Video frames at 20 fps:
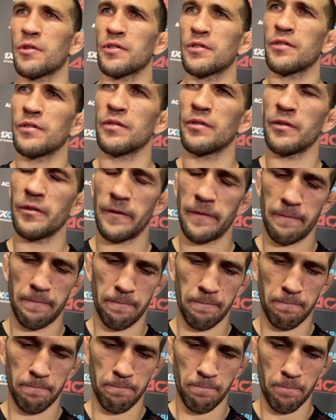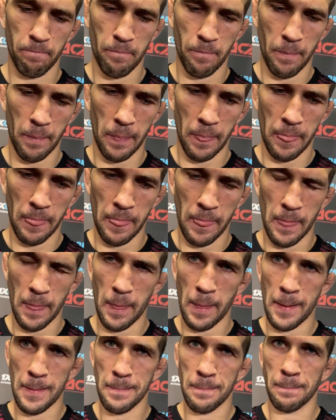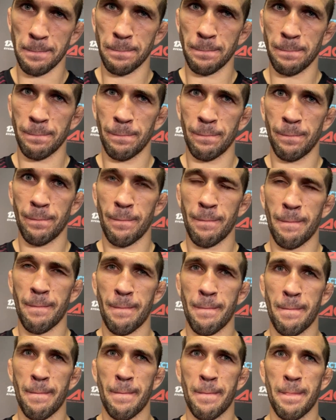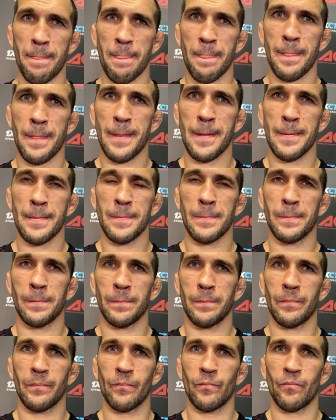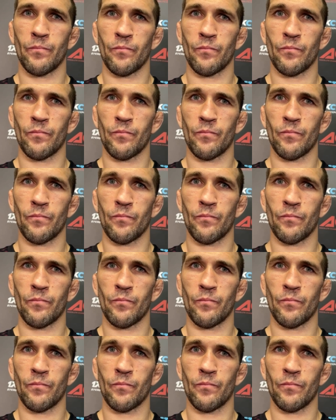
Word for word: Как будто бы а, у тебя нейтральное отношение к бою за титул.